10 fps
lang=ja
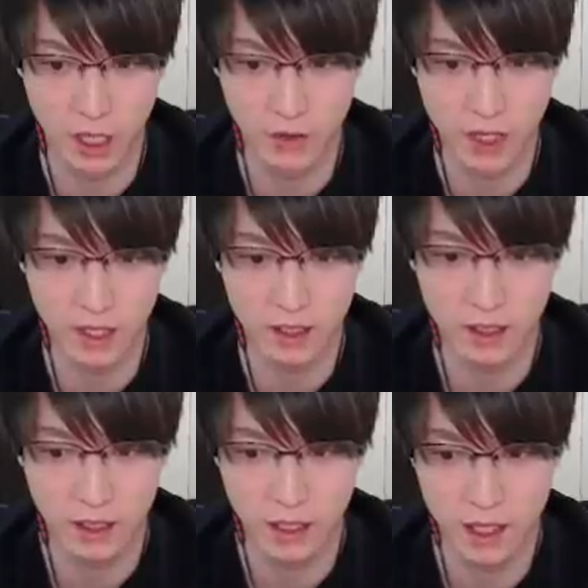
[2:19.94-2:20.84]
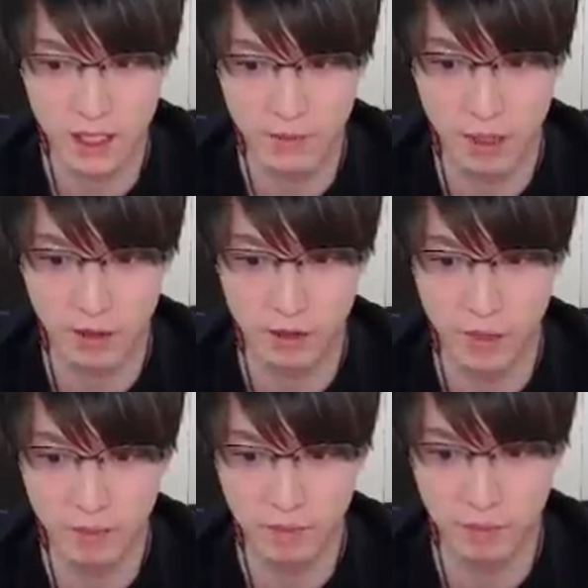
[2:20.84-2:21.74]
は、えー、砂漠
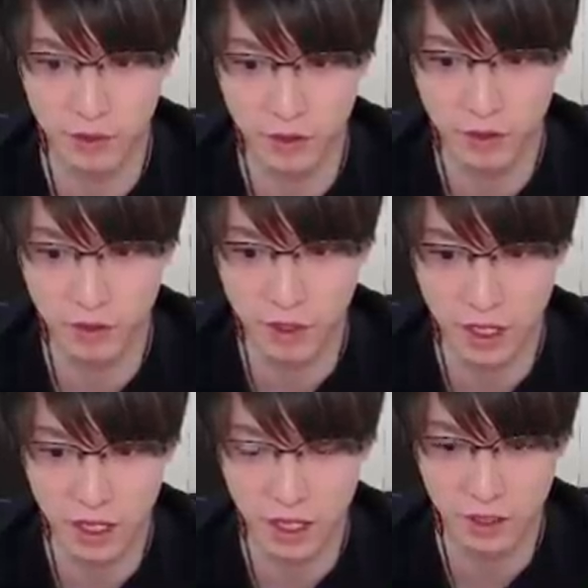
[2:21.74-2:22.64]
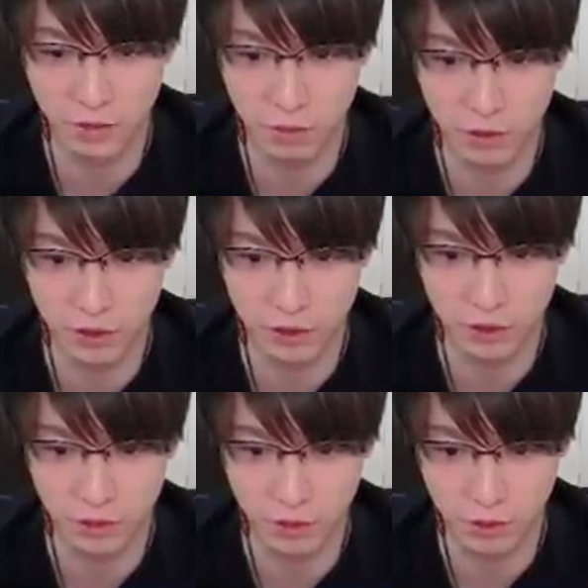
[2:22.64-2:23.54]
マップの
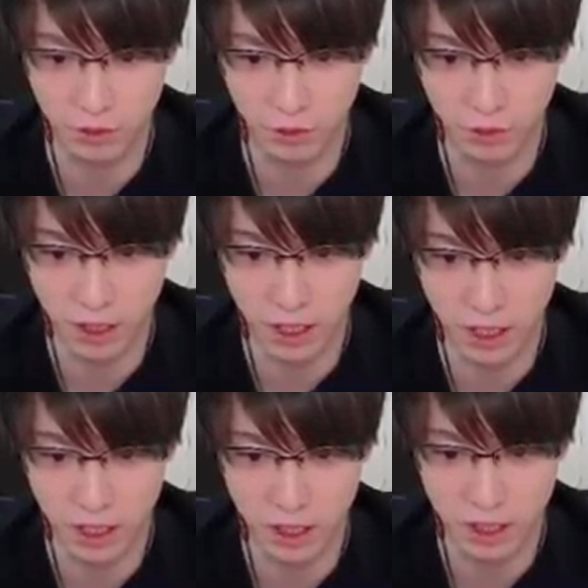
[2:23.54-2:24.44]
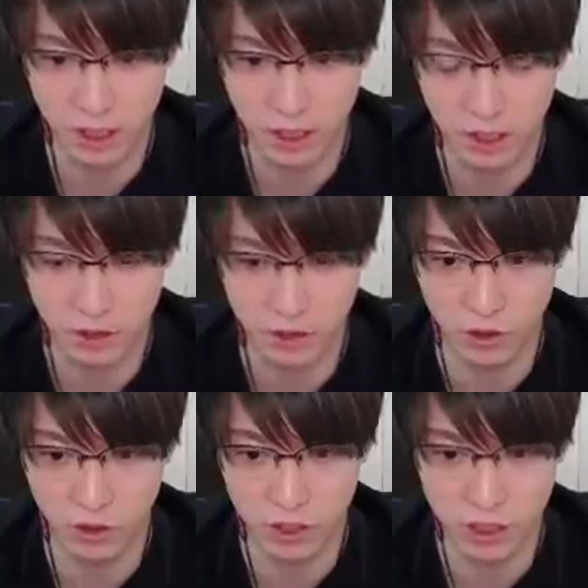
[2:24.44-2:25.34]
ハードポイントということで、よい
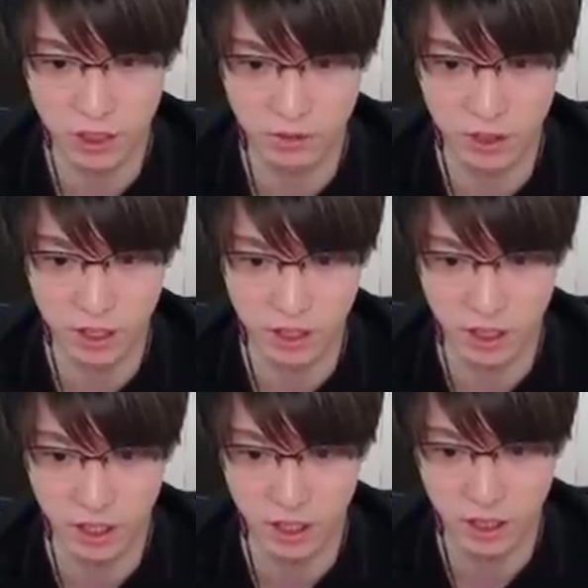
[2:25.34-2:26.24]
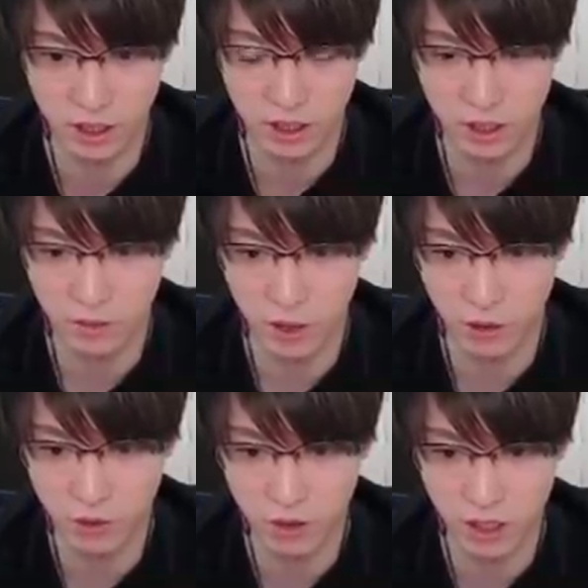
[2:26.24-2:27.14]
しょ、久しぶりですね。まあ、
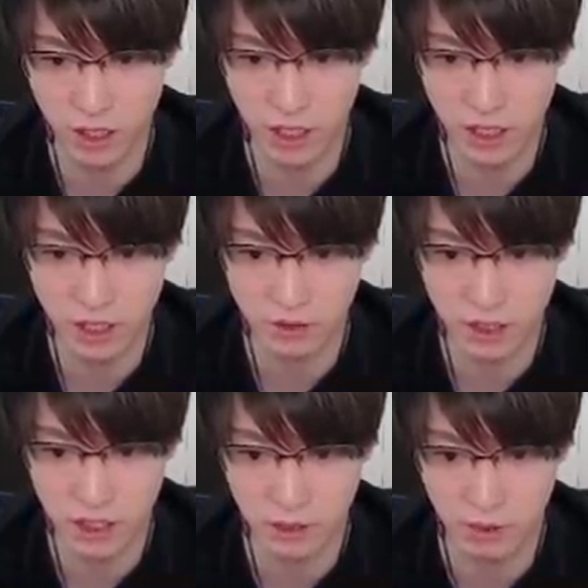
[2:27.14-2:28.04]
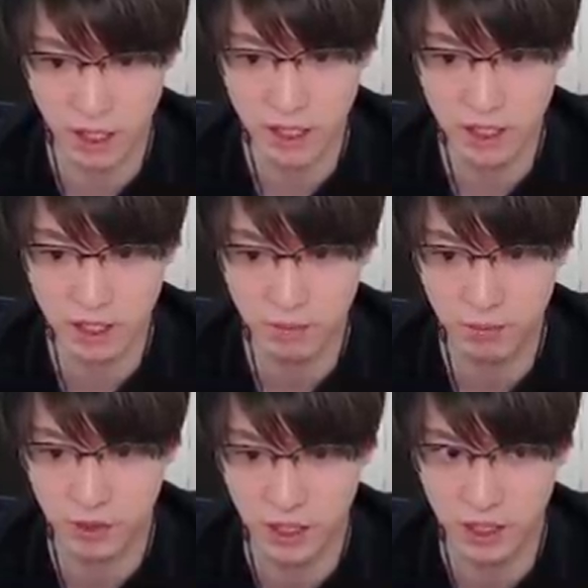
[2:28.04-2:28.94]
今回 エーアール でしかも
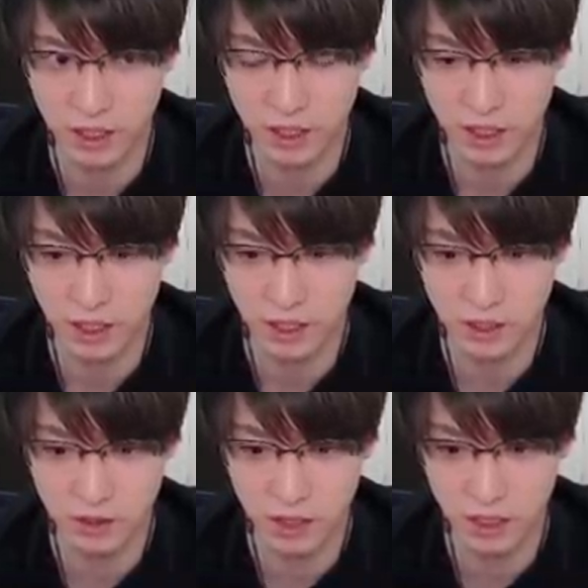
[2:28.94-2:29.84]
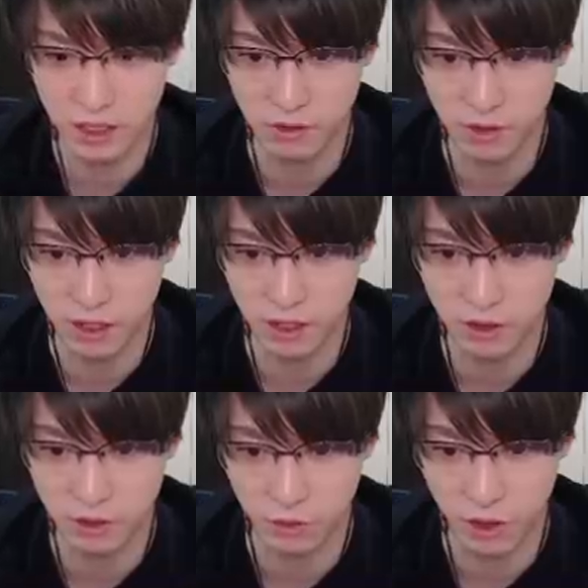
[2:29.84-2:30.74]
ガンシップね、えー、積んできてるんで、なん
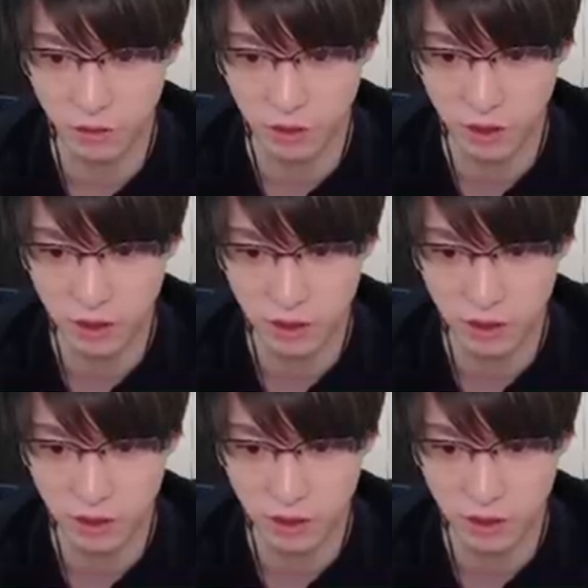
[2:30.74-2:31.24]
かそこ角いない？